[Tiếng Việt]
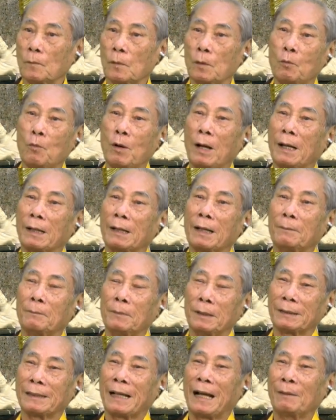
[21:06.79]
Nó qua cái
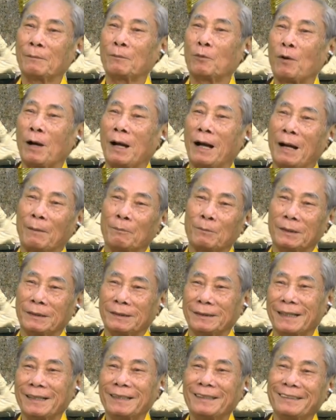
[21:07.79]
18, nó qua hầm
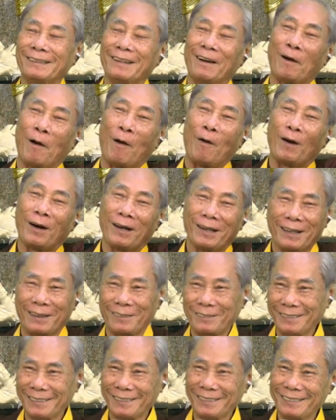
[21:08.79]
19, nó lọt ở
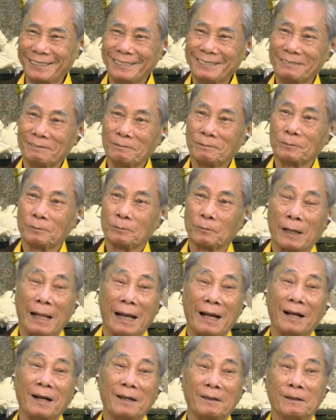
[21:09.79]
trong đó.
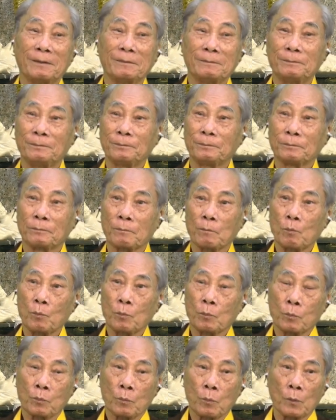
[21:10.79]
Nặng hơn.
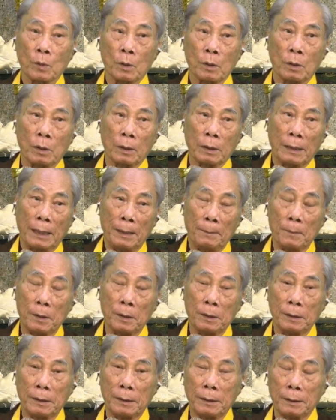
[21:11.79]
Cái
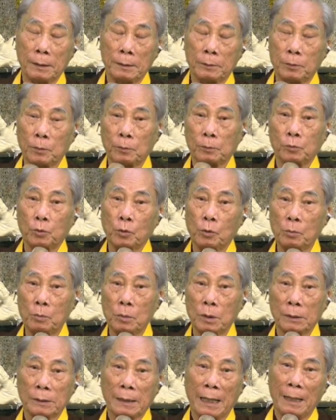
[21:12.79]
10
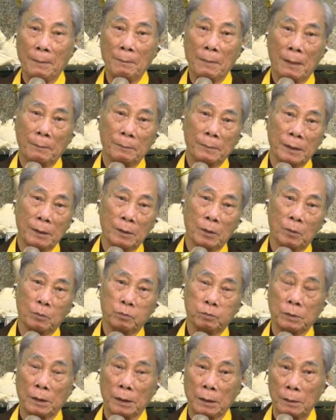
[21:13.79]
xuống 18 hầm địa
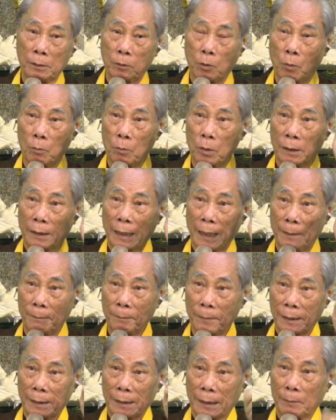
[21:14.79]
ngục thì còn
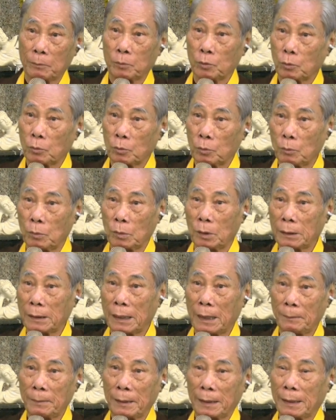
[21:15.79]

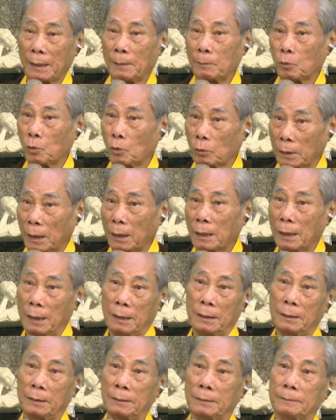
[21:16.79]
18.000 năm con trở
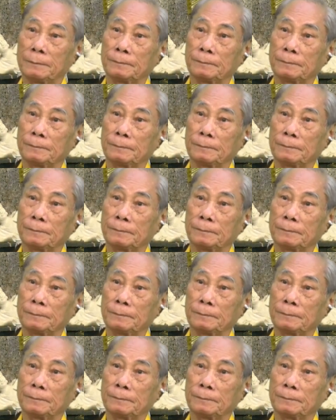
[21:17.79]
lại.